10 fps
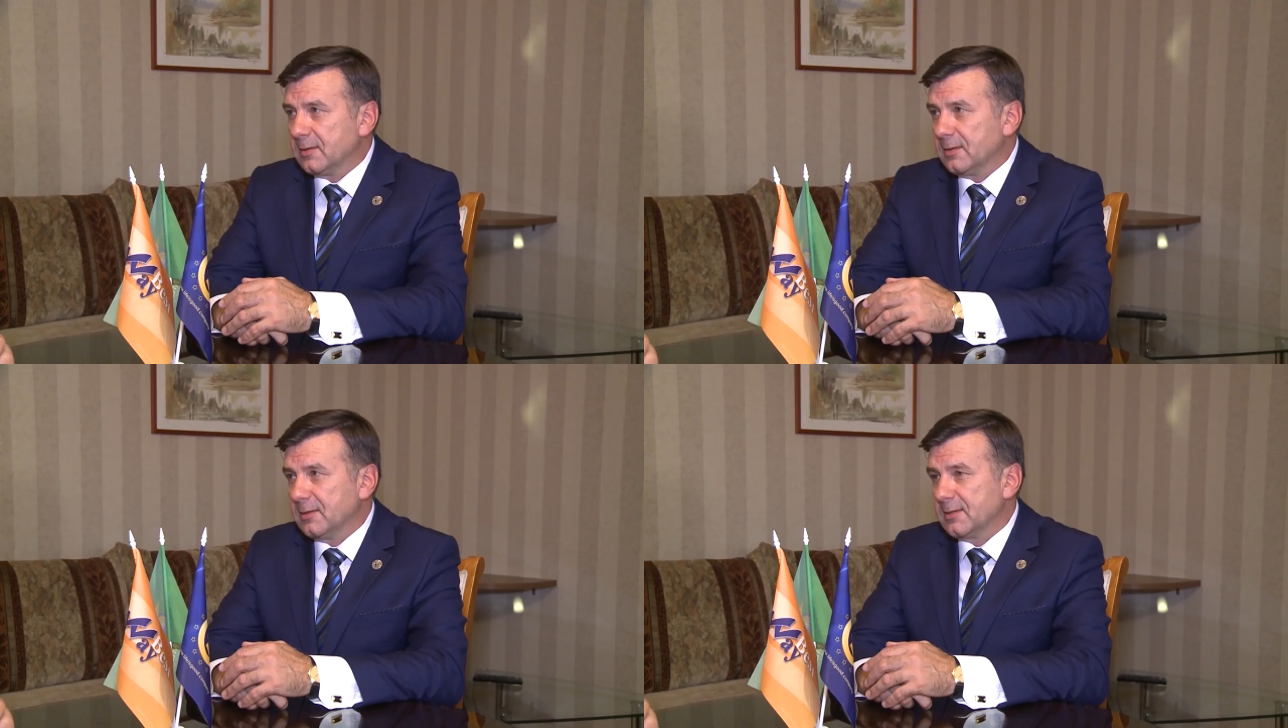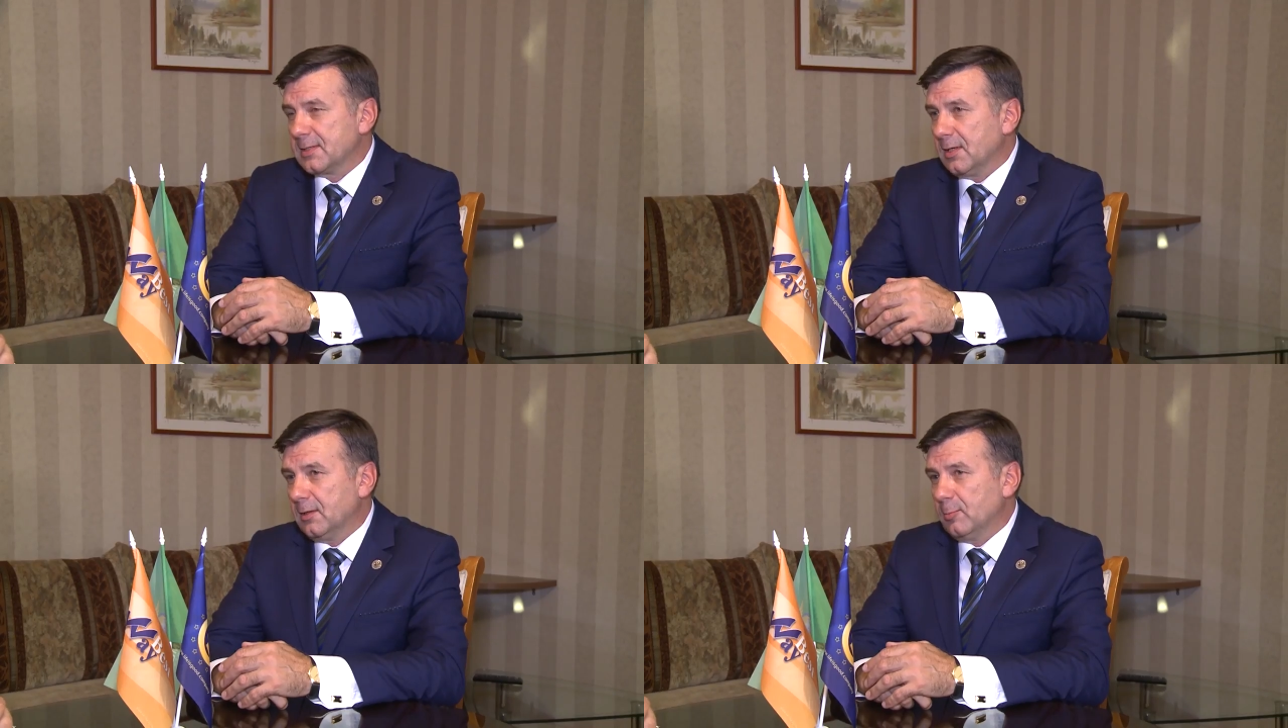э,
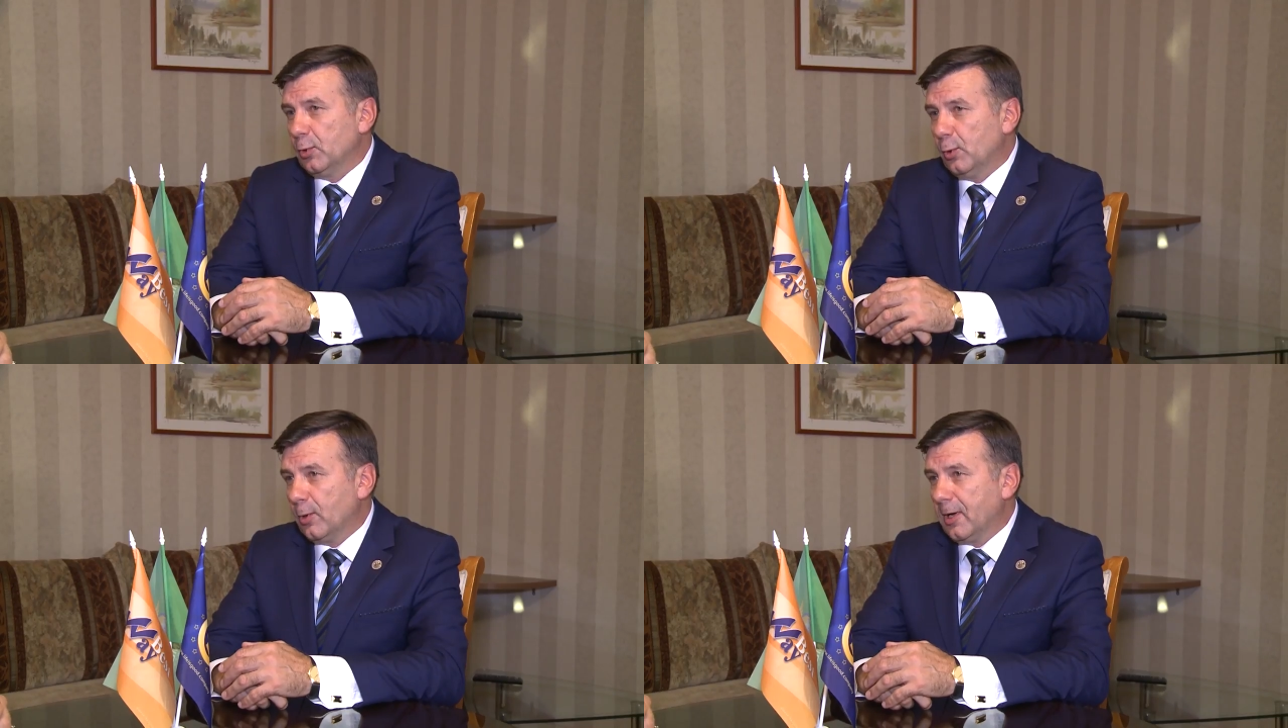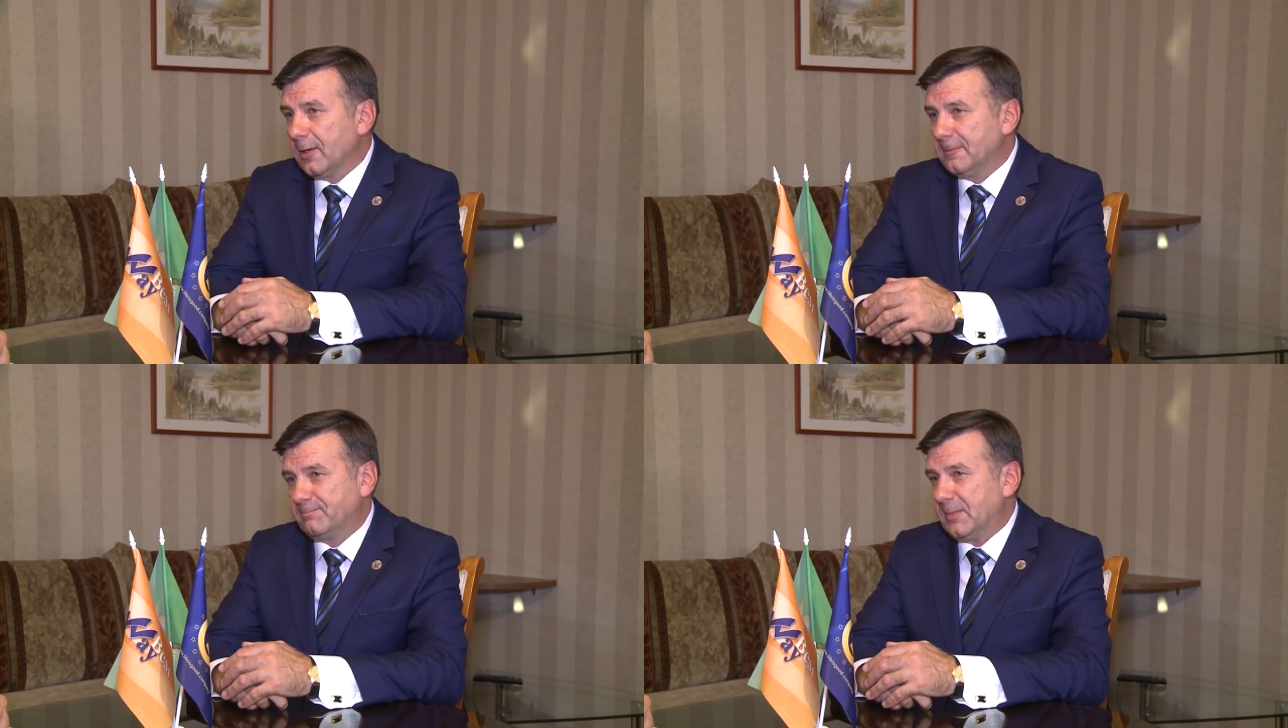стало
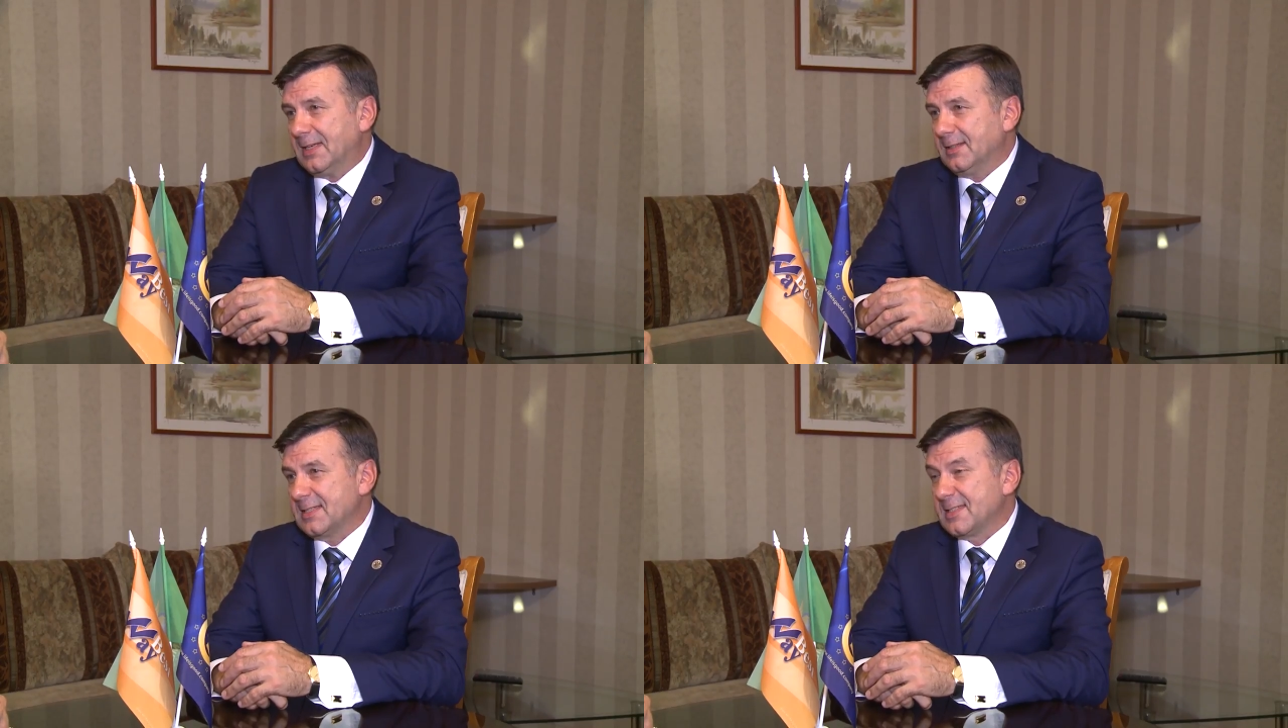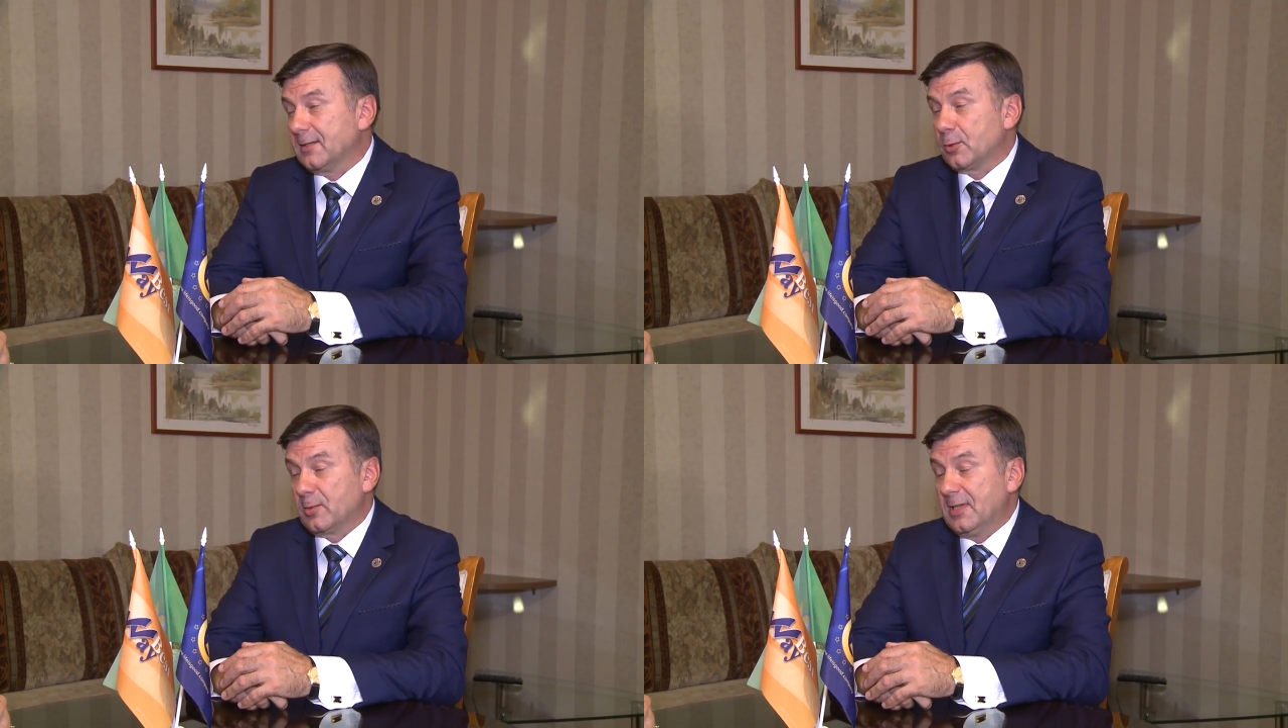много э,
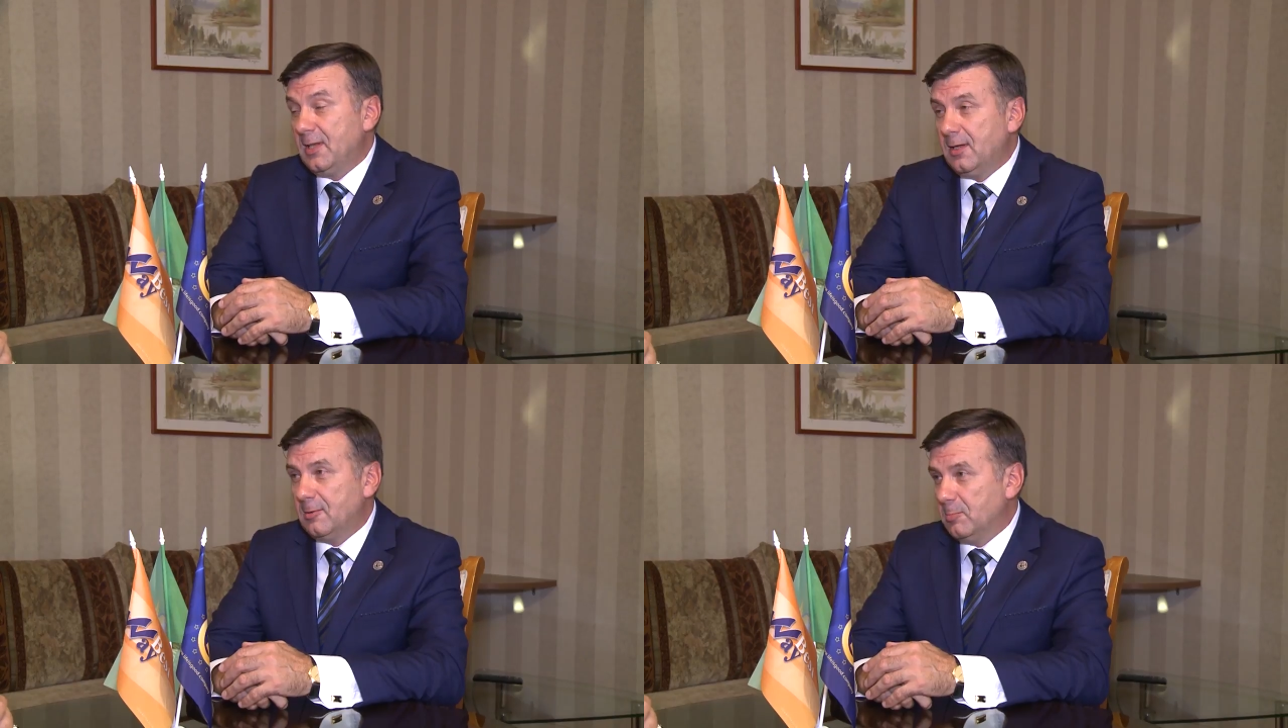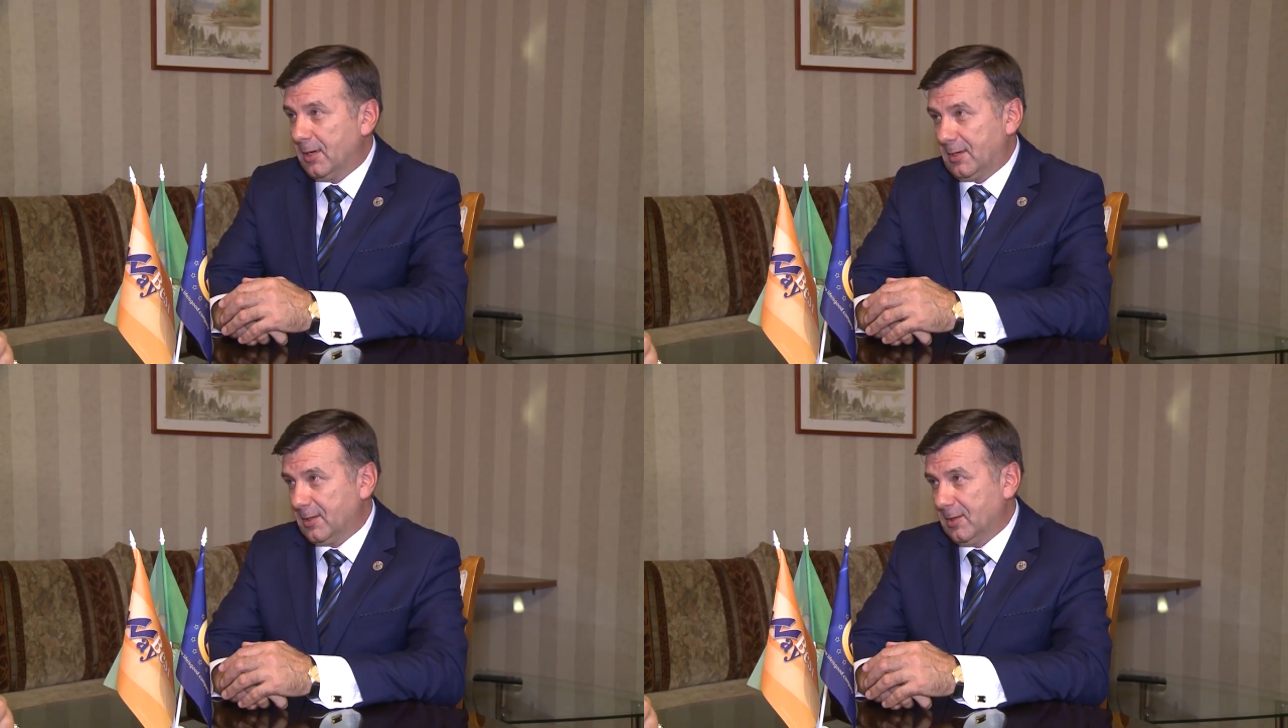затруднений,
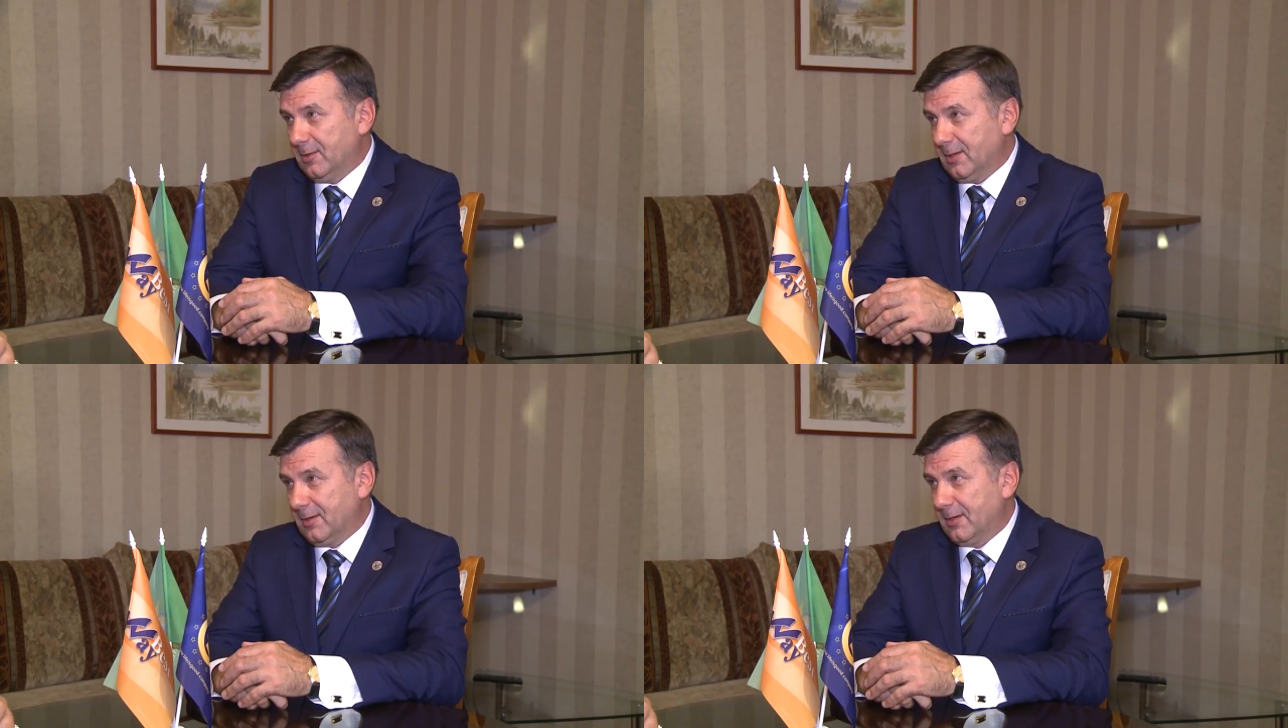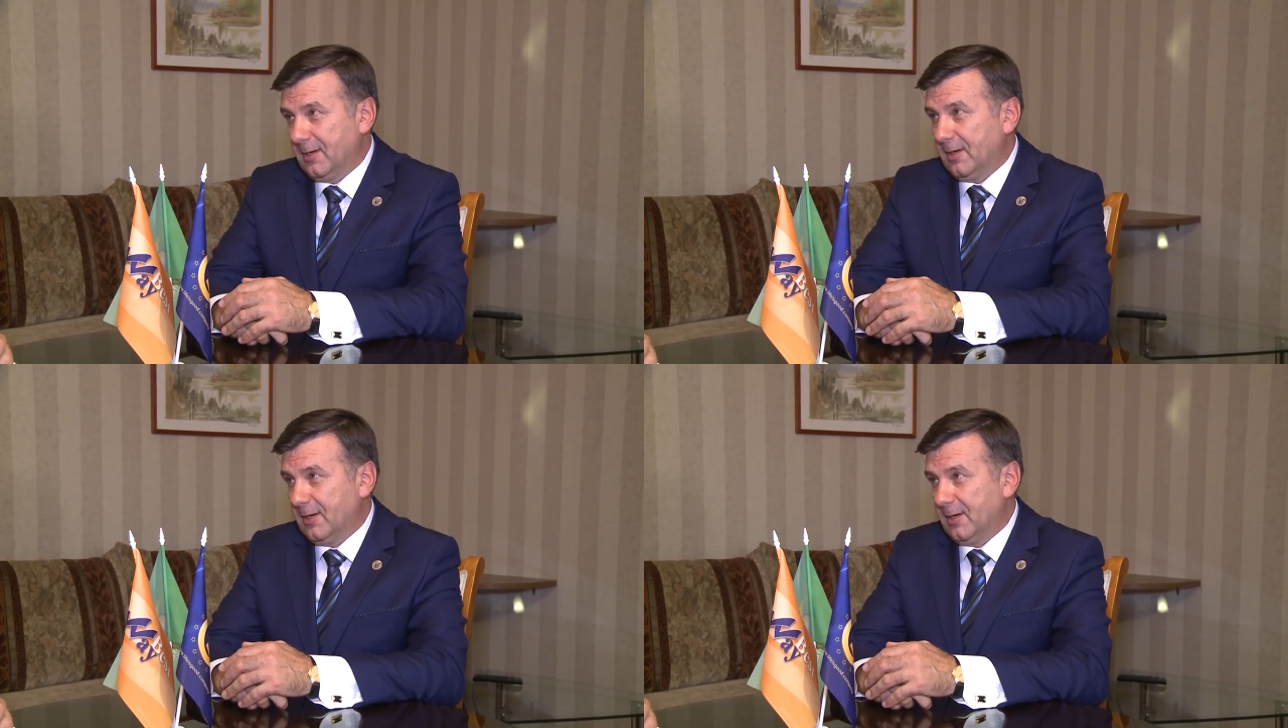мягко говоря,